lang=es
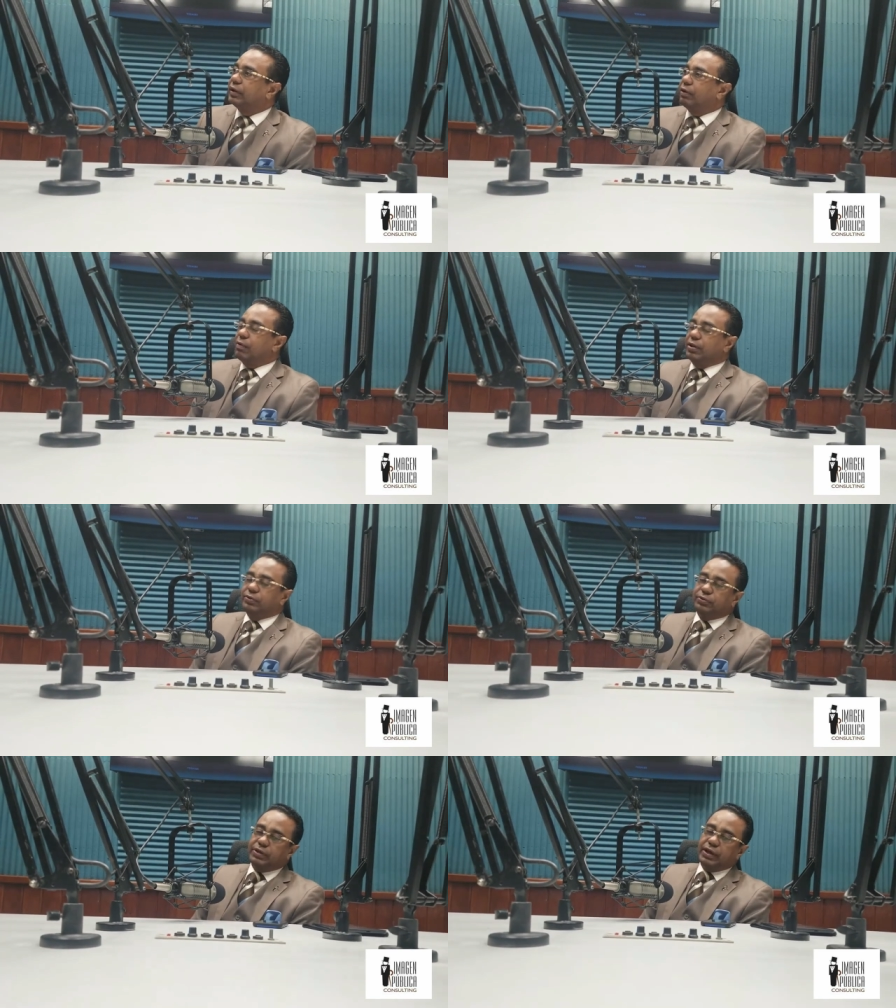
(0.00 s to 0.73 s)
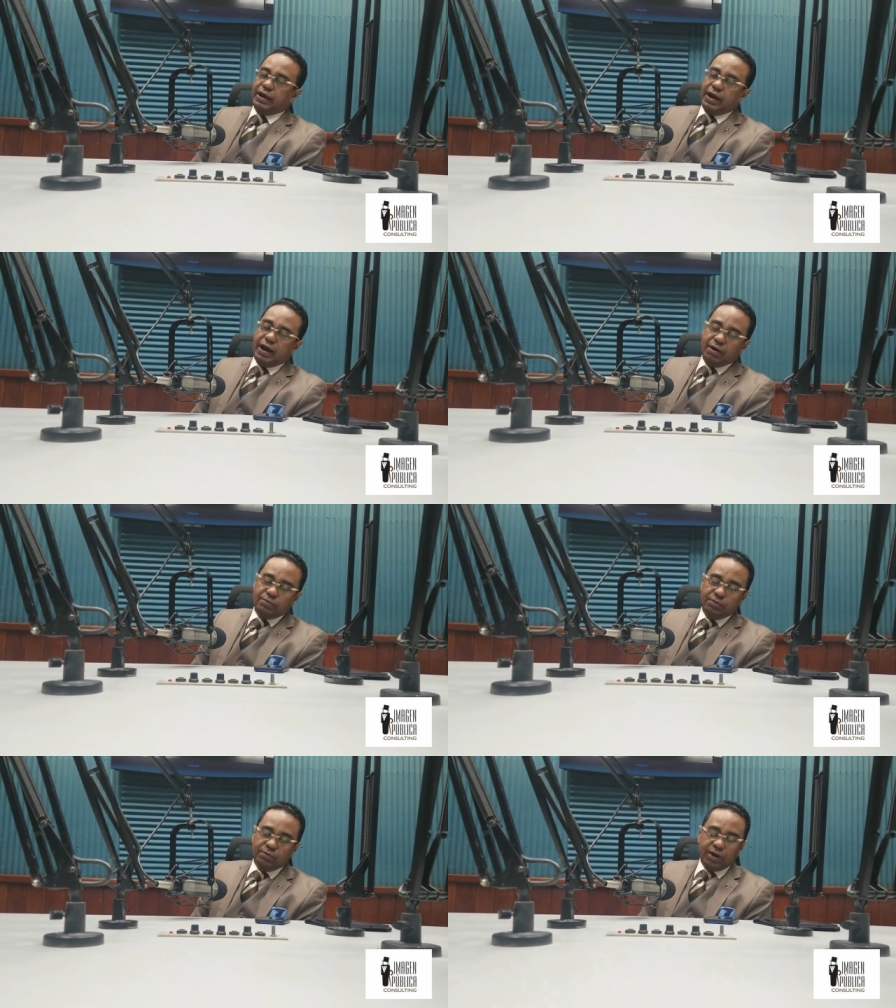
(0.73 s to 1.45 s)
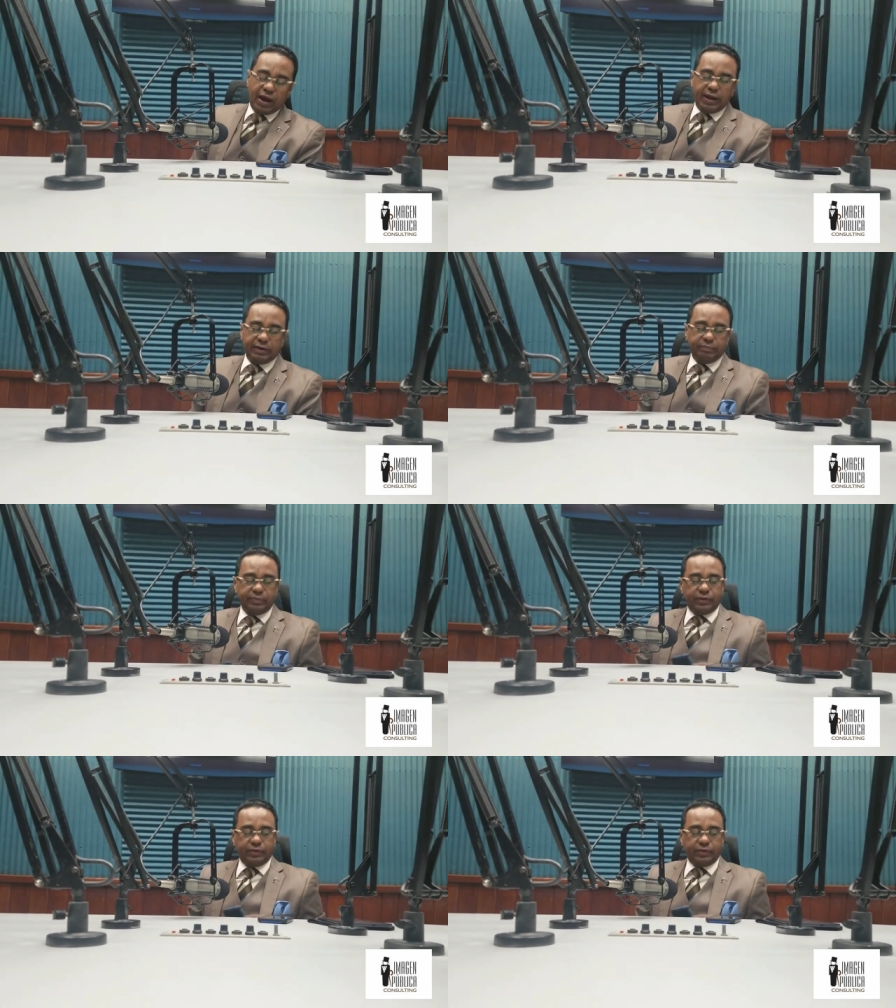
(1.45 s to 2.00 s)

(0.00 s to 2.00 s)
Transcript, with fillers: Que cuando llega a un lugar,